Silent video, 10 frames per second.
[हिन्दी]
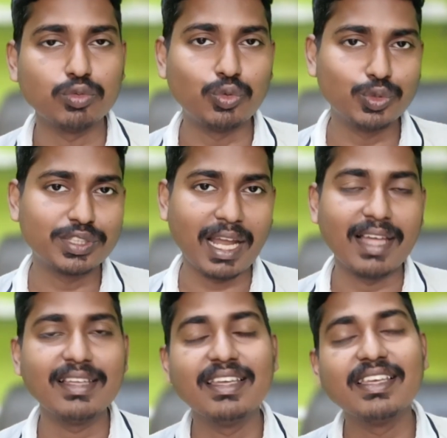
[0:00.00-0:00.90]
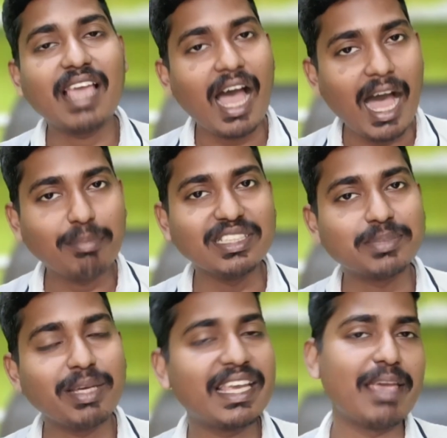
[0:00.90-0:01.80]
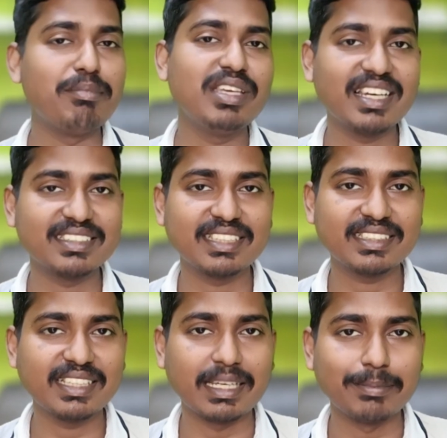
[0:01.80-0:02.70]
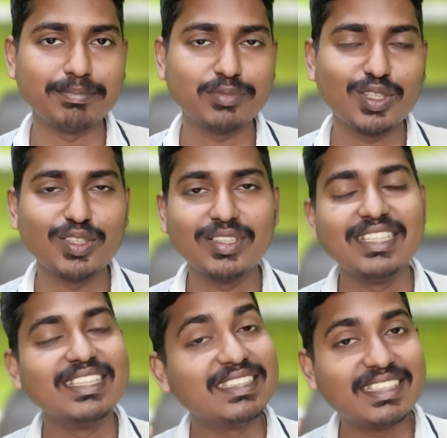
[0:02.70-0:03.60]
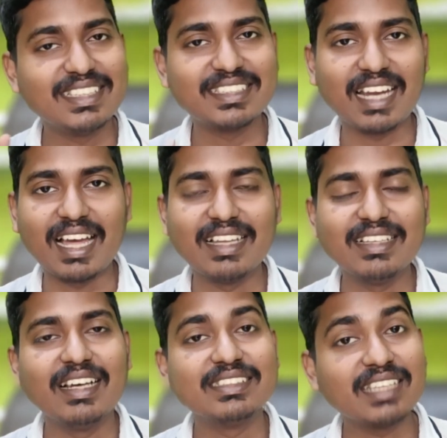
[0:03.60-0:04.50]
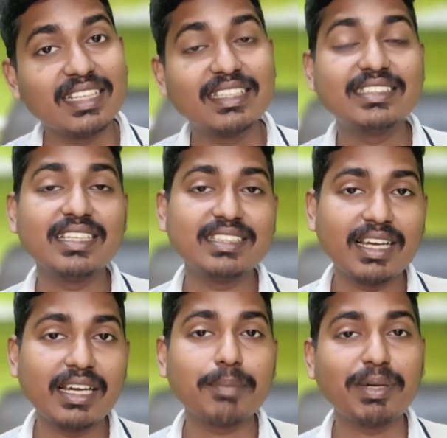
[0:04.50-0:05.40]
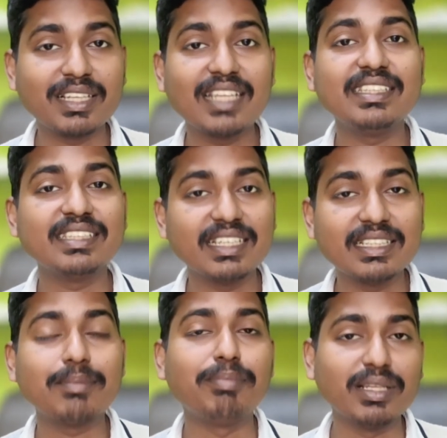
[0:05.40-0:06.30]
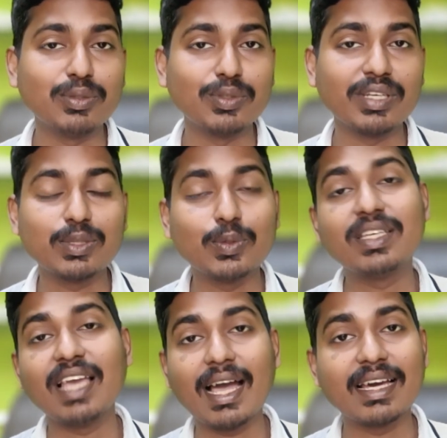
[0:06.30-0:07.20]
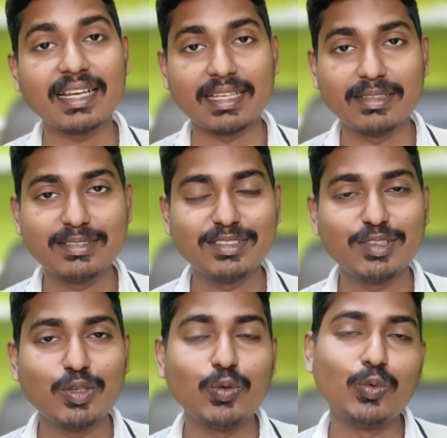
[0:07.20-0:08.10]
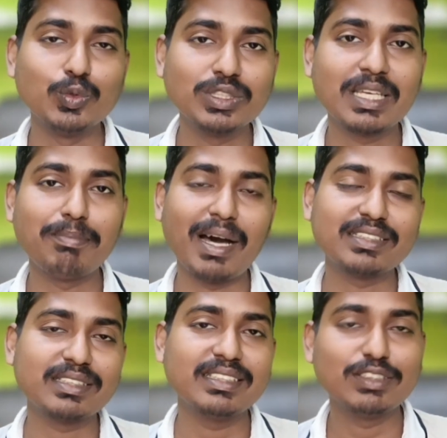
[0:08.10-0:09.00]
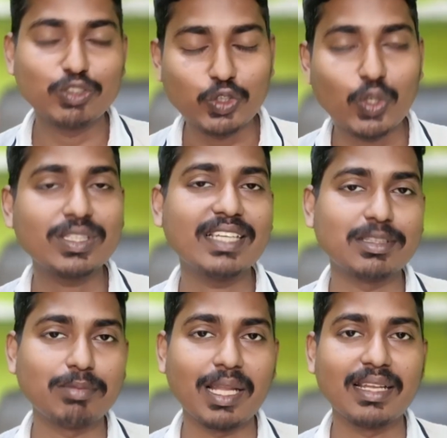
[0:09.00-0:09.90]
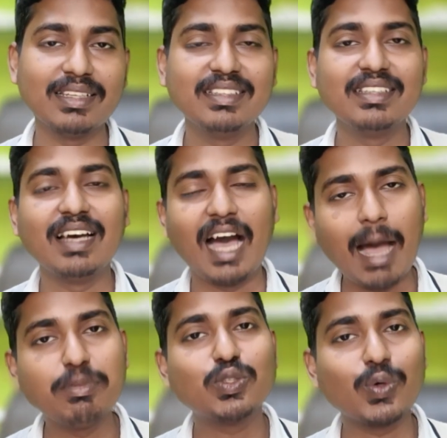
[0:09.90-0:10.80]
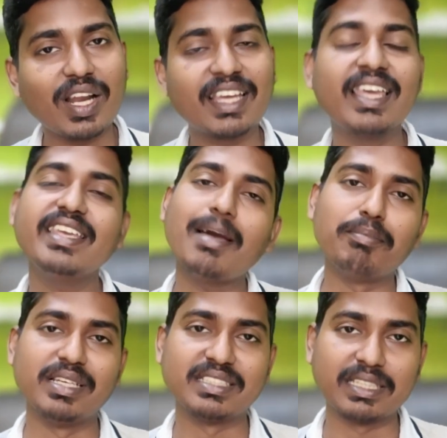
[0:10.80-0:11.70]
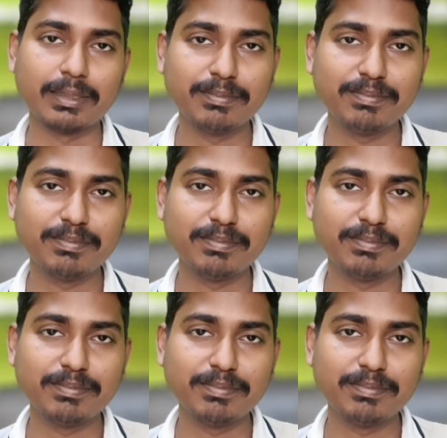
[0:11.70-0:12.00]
दूसरा क्या हम इसमें गेमिंग कर सकते हैं तीसरा चलते चलते अगर पंद्रह दिन के अंदर बंद हो गया तो क्या करें उसके बाद चौथा सवाल हम इसको रखें या बेच दें